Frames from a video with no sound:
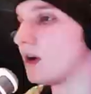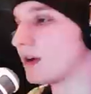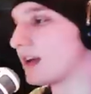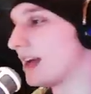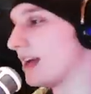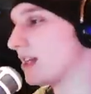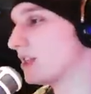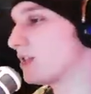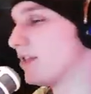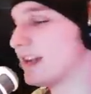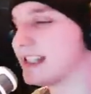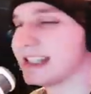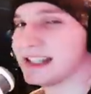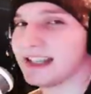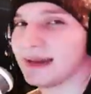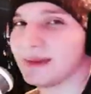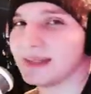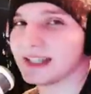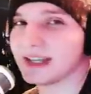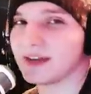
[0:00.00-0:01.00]
Okay, also was ich
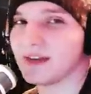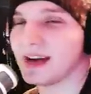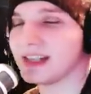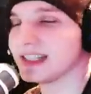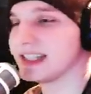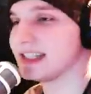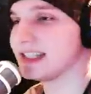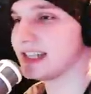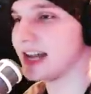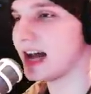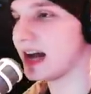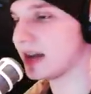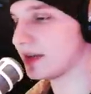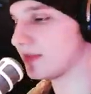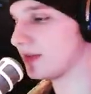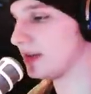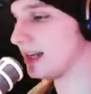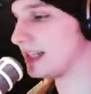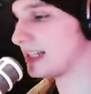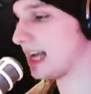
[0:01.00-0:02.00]
damit quasi sagen
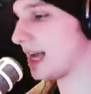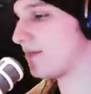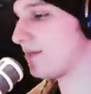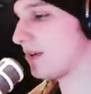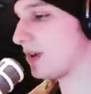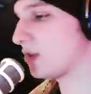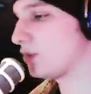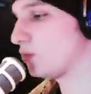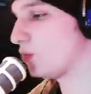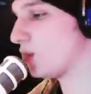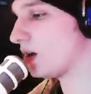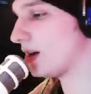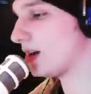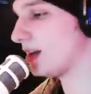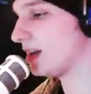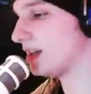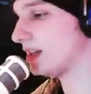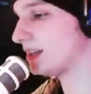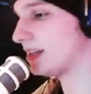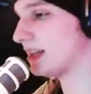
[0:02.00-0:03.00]
will, ist einfach
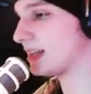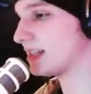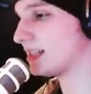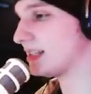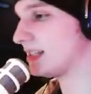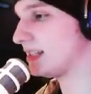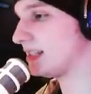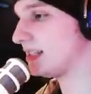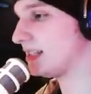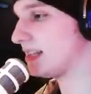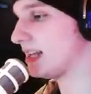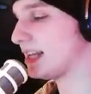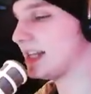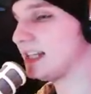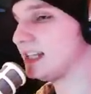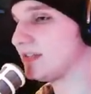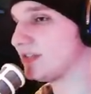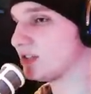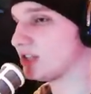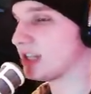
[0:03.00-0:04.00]
nur, dass ich
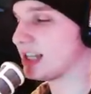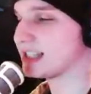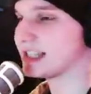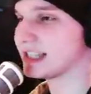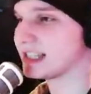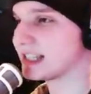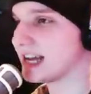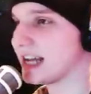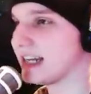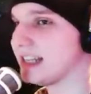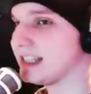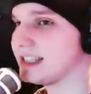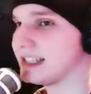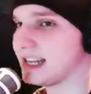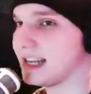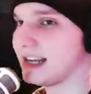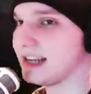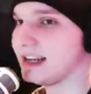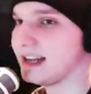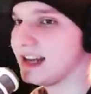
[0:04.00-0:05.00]
nicht verstehe, es, es, kann nicht
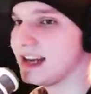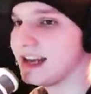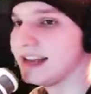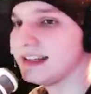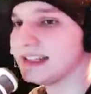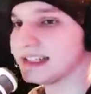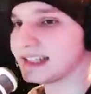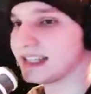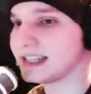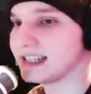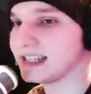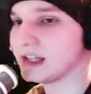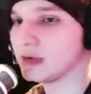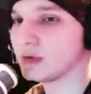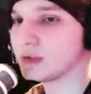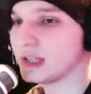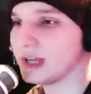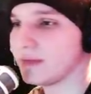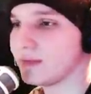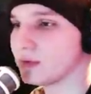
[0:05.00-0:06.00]
sein, dass ein
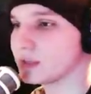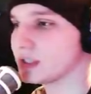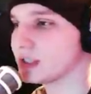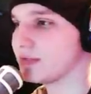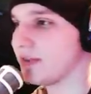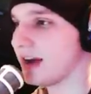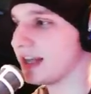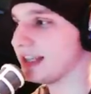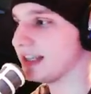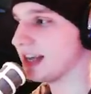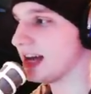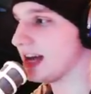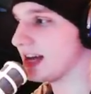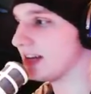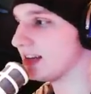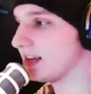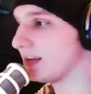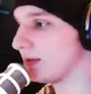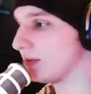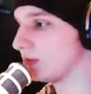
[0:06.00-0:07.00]
COD vor zwei
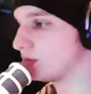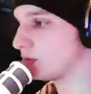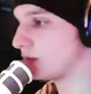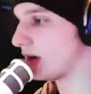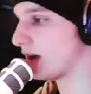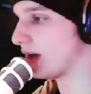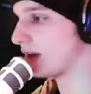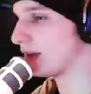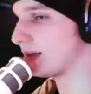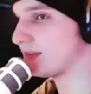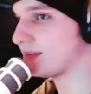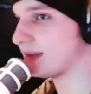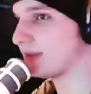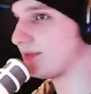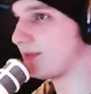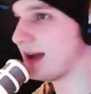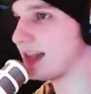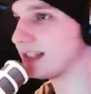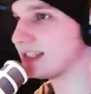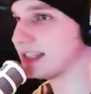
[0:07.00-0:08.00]
Jahren sogar
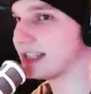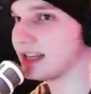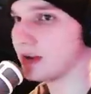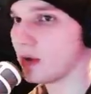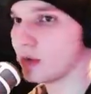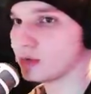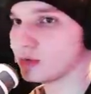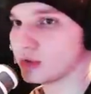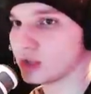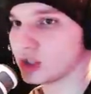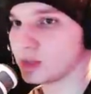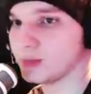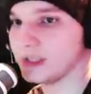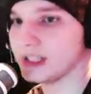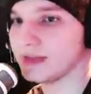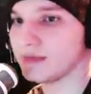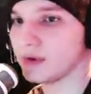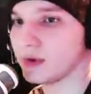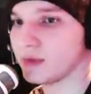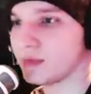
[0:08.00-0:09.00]
fast genauso
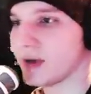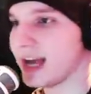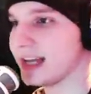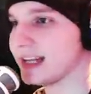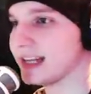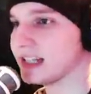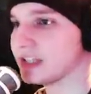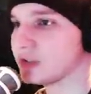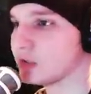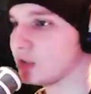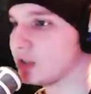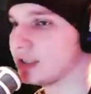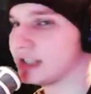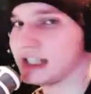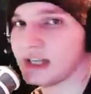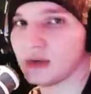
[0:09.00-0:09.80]
gespielt wird wie ein ganz neues